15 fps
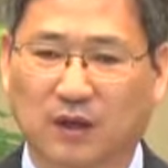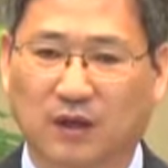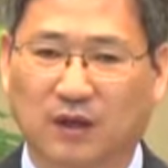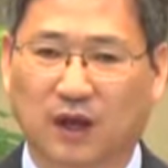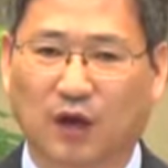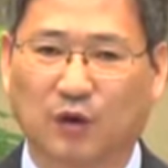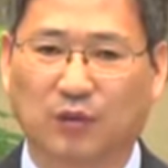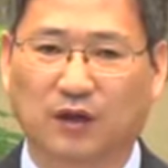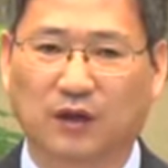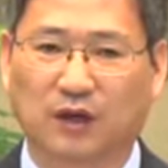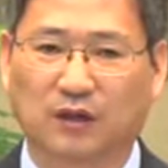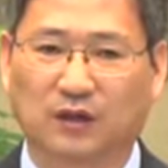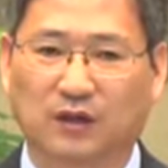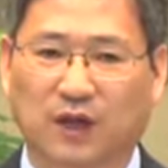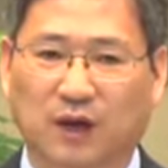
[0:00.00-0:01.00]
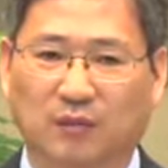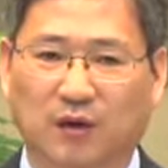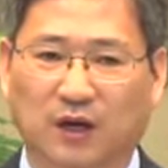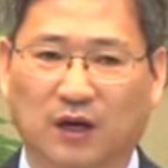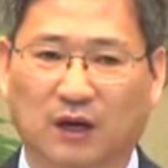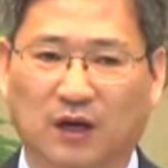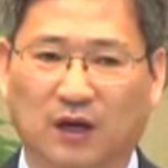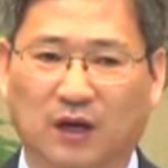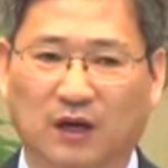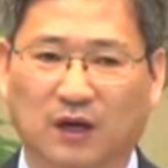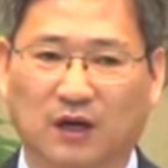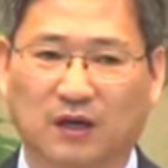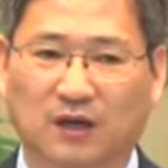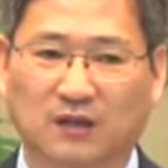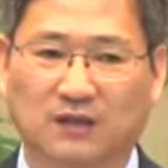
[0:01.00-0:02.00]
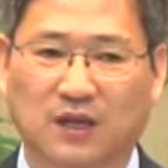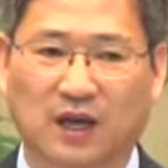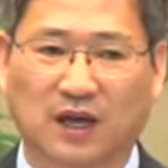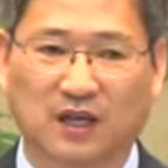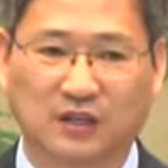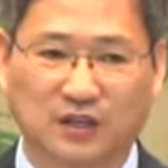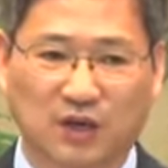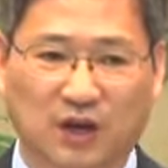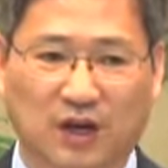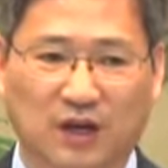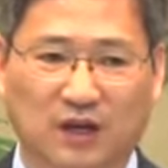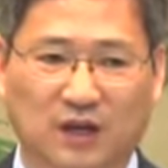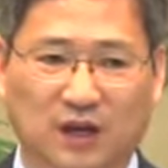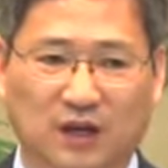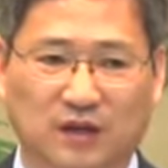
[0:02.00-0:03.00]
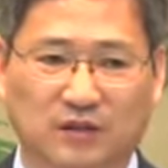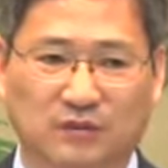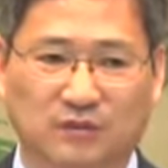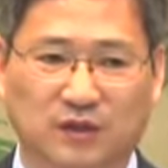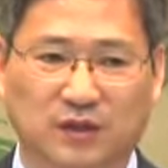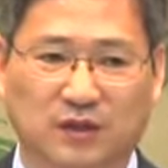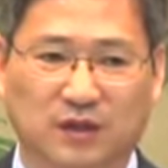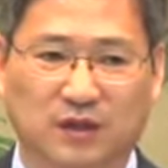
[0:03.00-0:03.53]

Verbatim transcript: 애굽이 어떤 나라입니까? 세계 최강의 나라였습니다.